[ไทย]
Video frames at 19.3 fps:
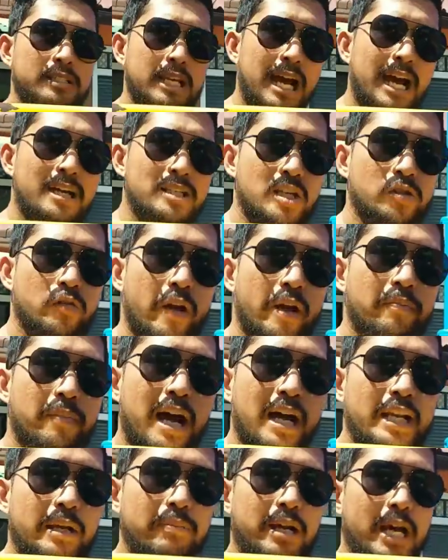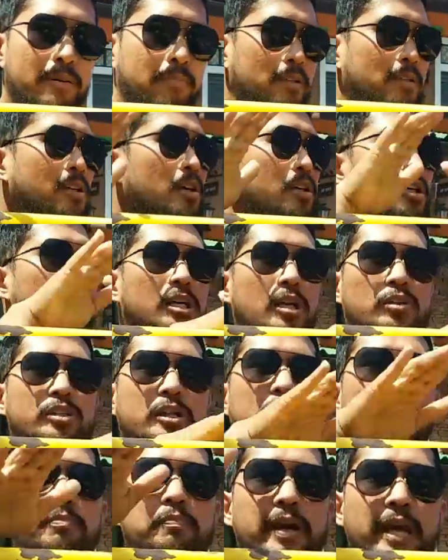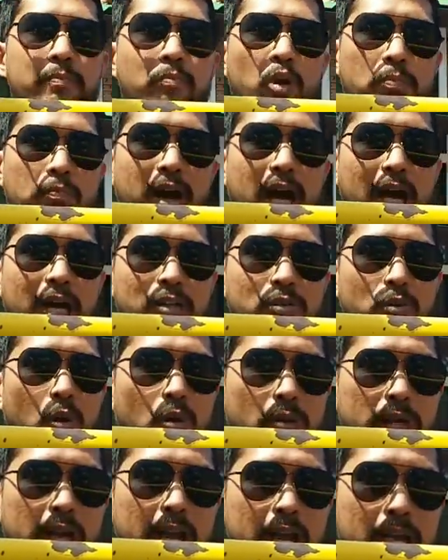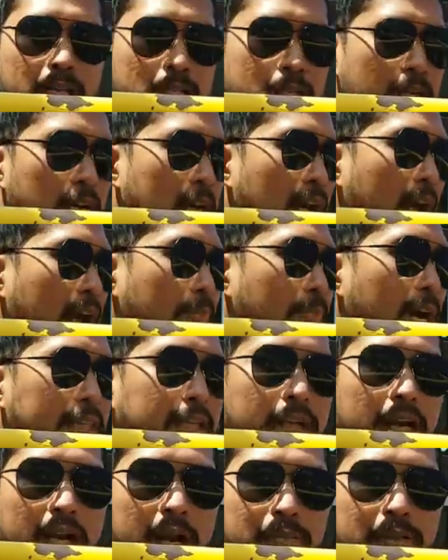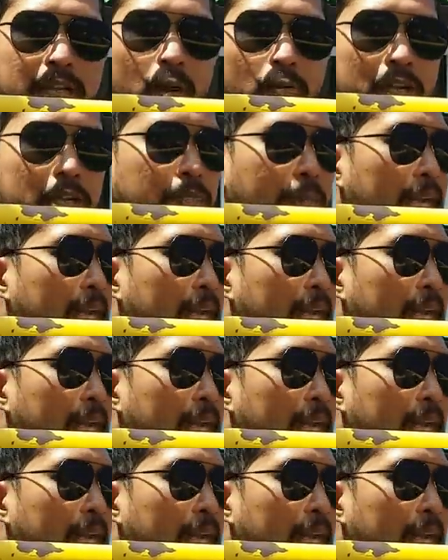ท่า strength bar dip นะครับก็คือเราจะขึ้นไปบนบาร์ตรงนะฮะหาบาร์ถึงระดับที่เราขึ้น